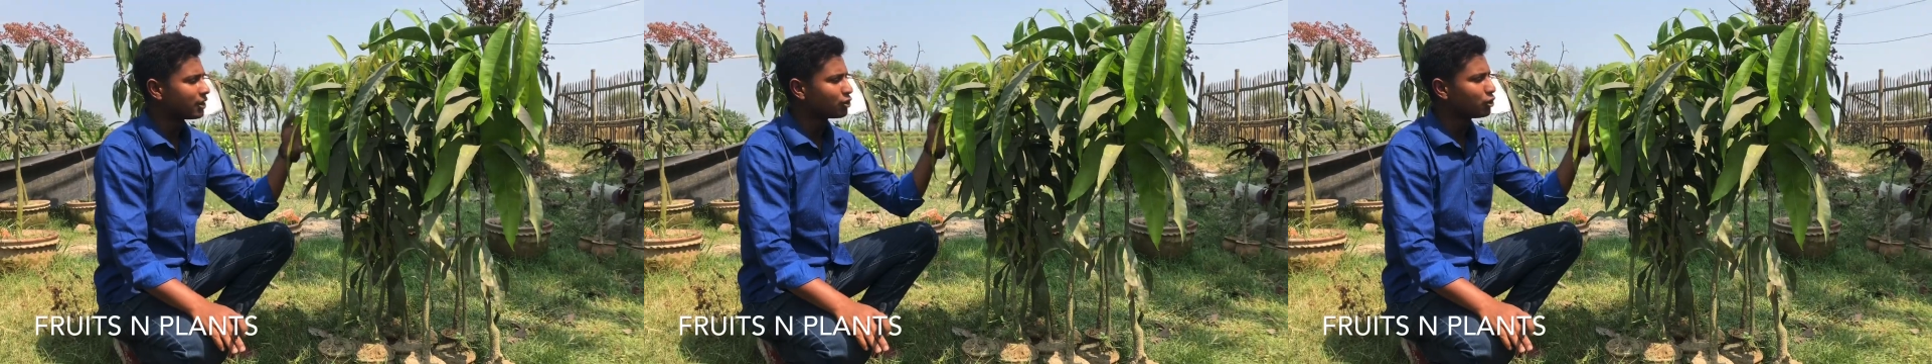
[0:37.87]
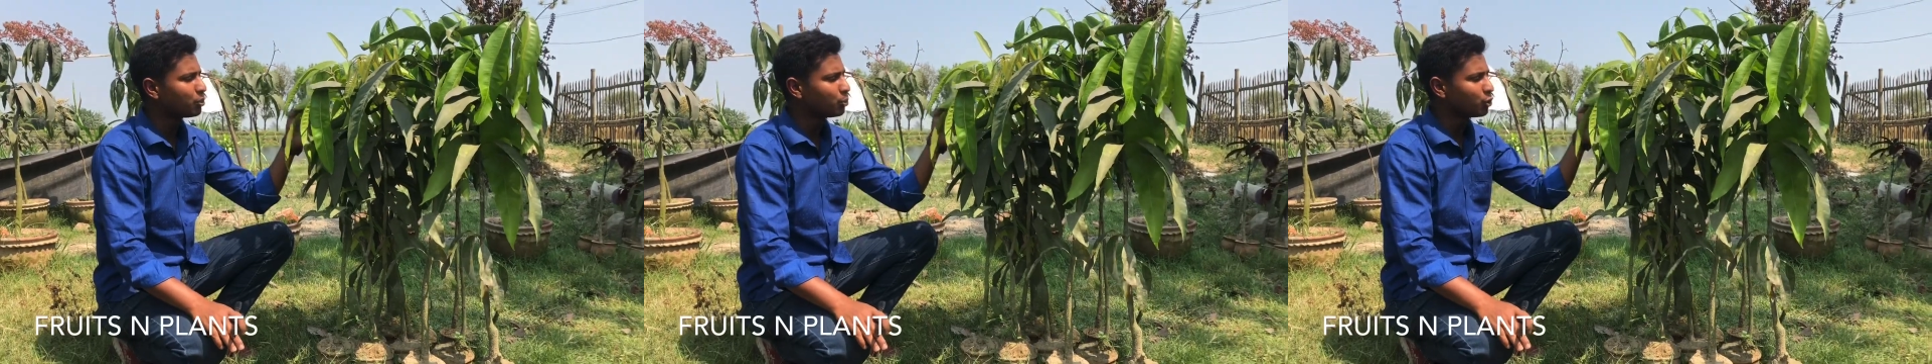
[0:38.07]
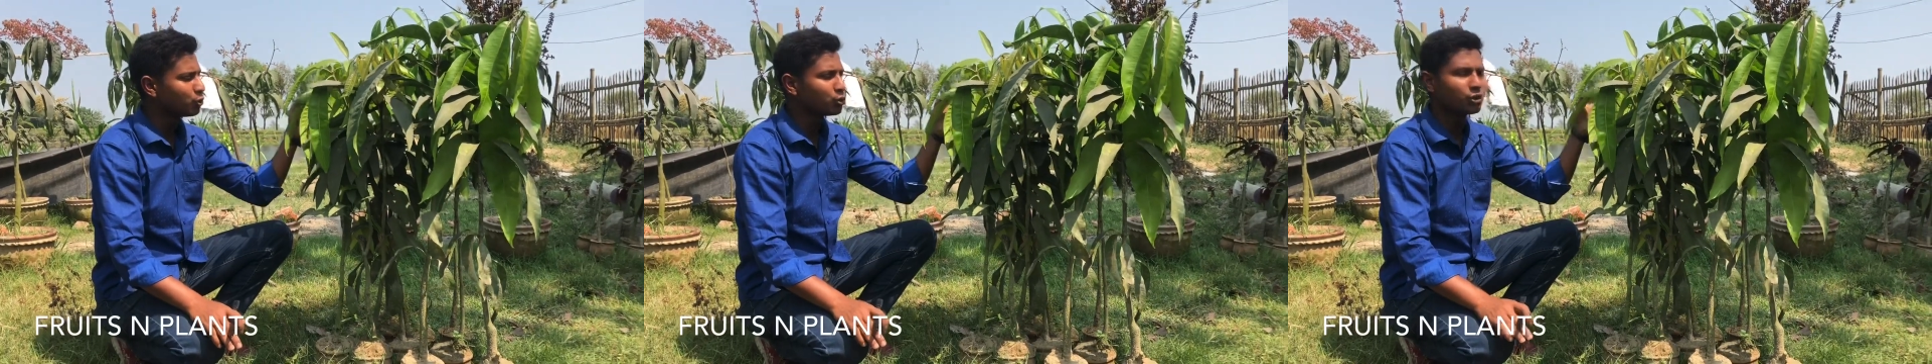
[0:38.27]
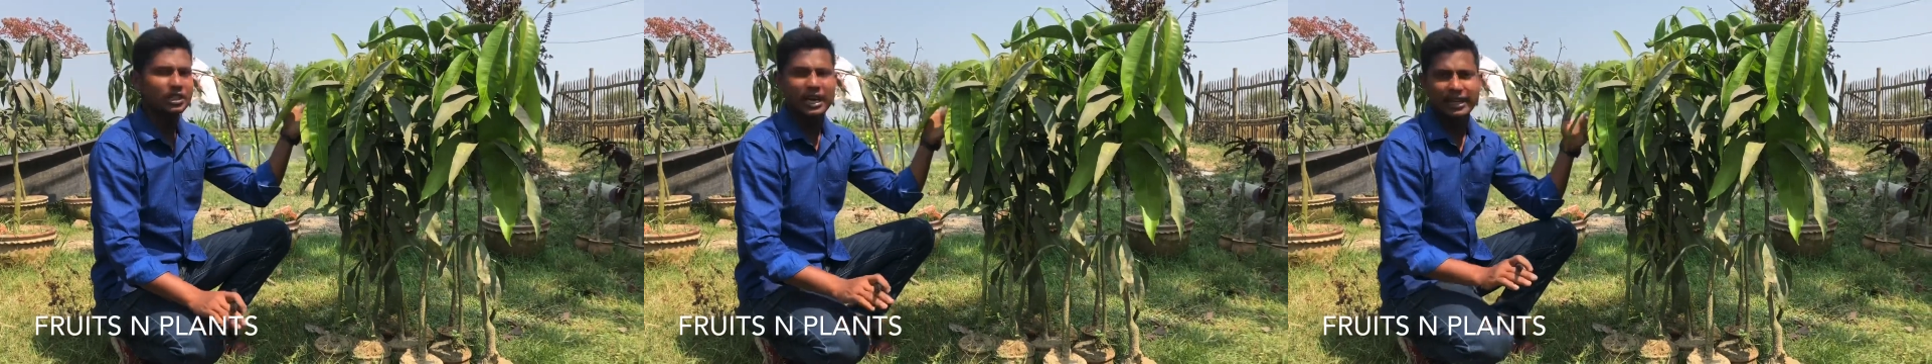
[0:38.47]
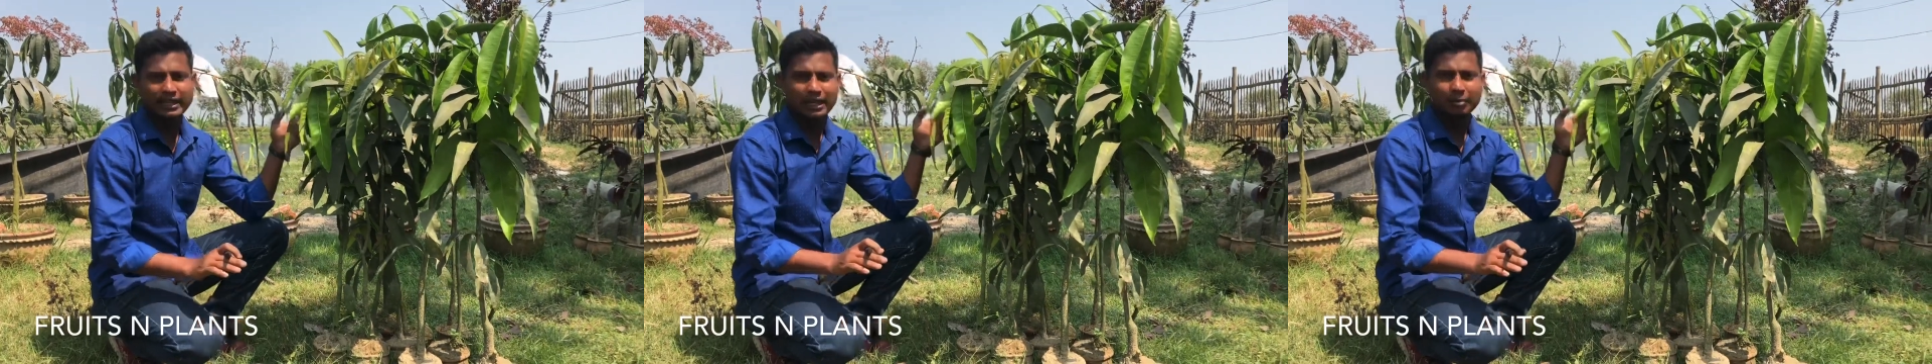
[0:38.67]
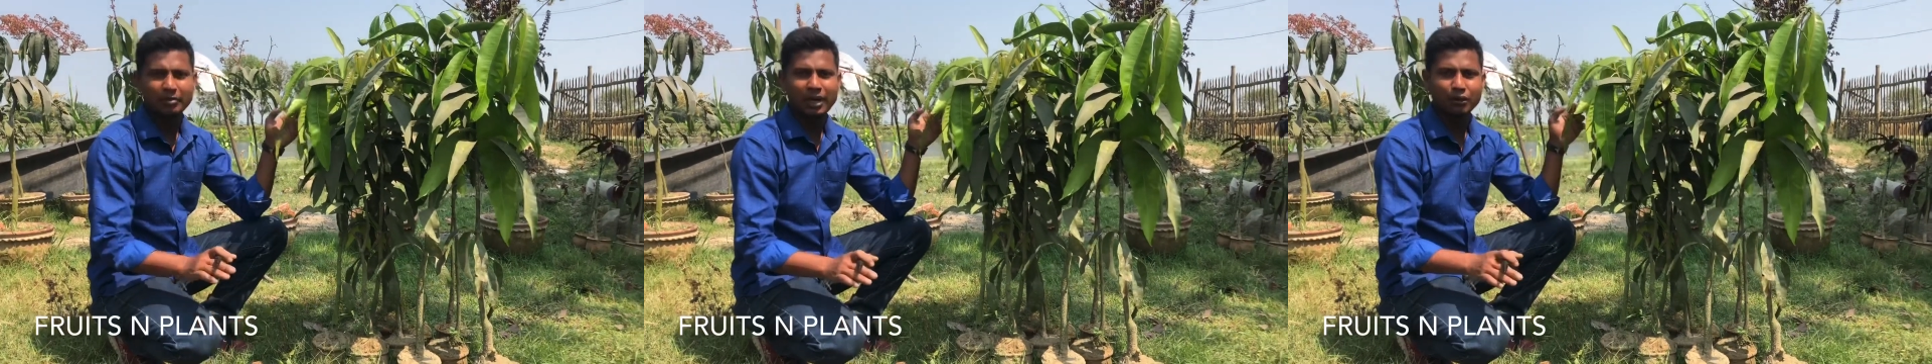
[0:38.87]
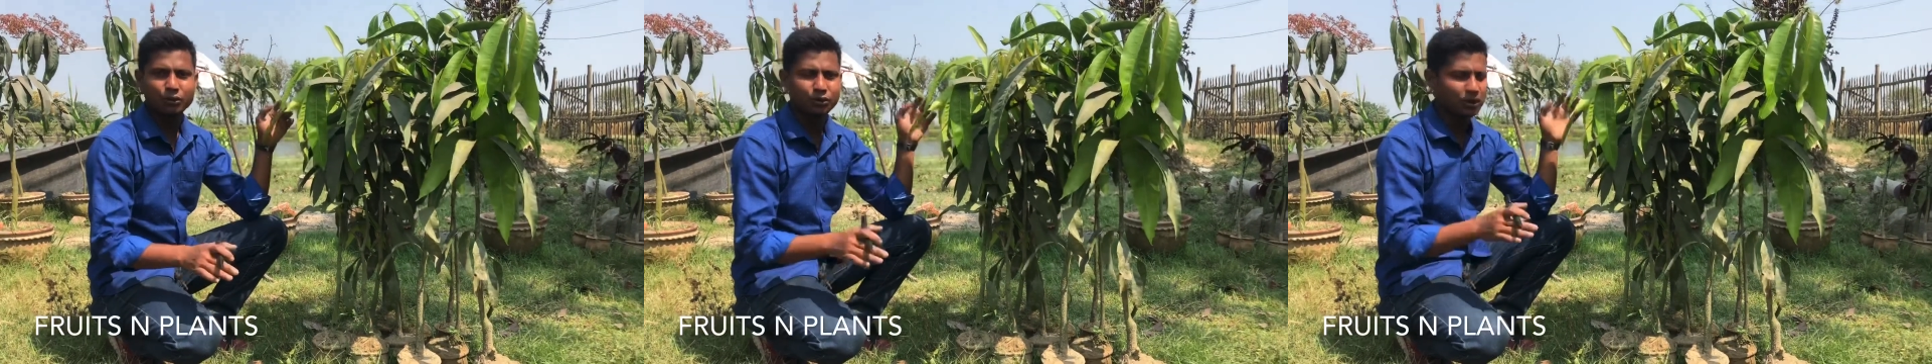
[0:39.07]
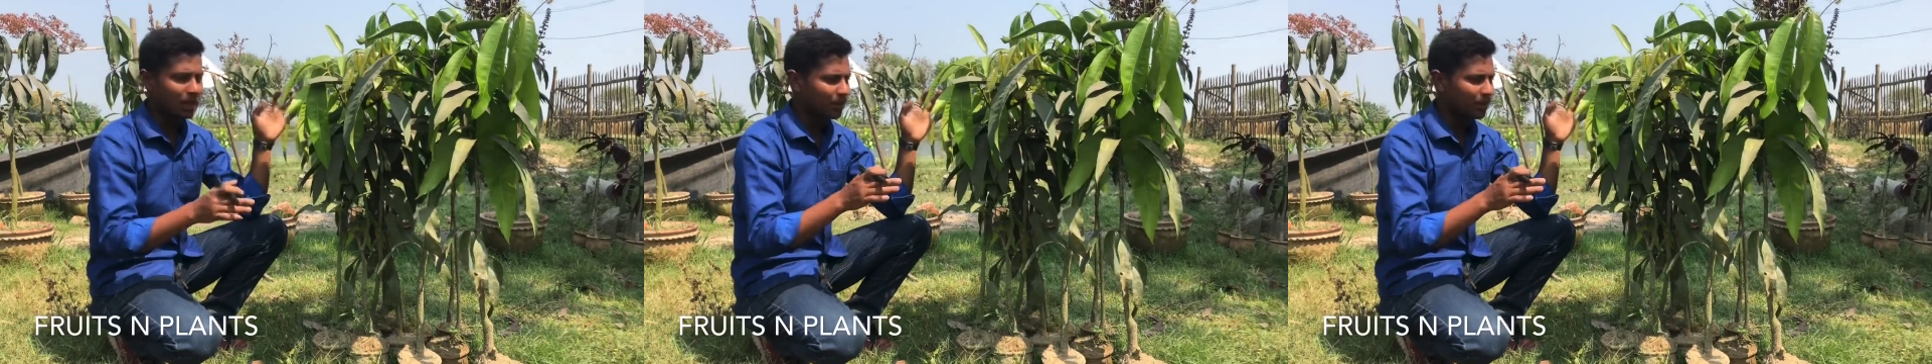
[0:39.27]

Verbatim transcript: জন্য প্রচুর চাহিদা মানুষ